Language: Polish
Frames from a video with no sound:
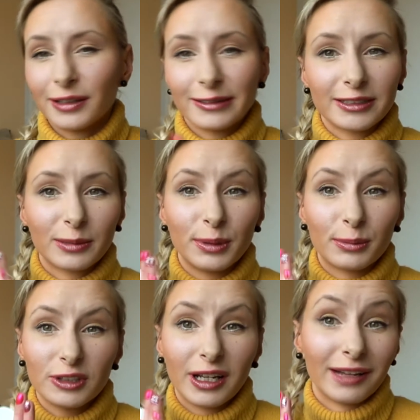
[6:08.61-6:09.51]
to sobie
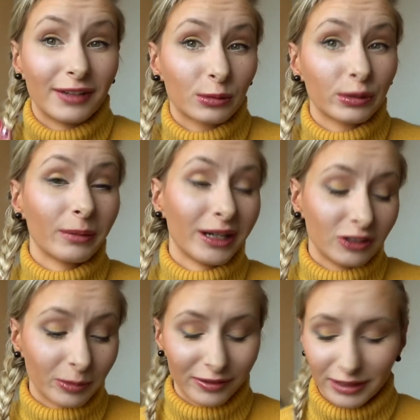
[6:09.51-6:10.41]
myślę efektu nie
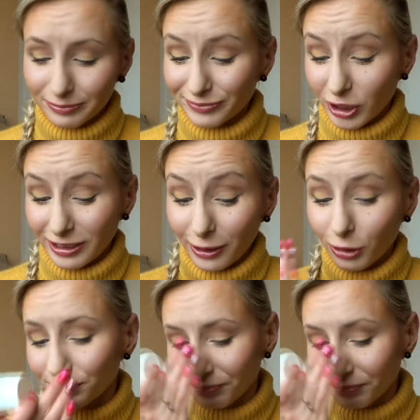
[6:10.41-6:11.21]
będzie pewnie, żadnego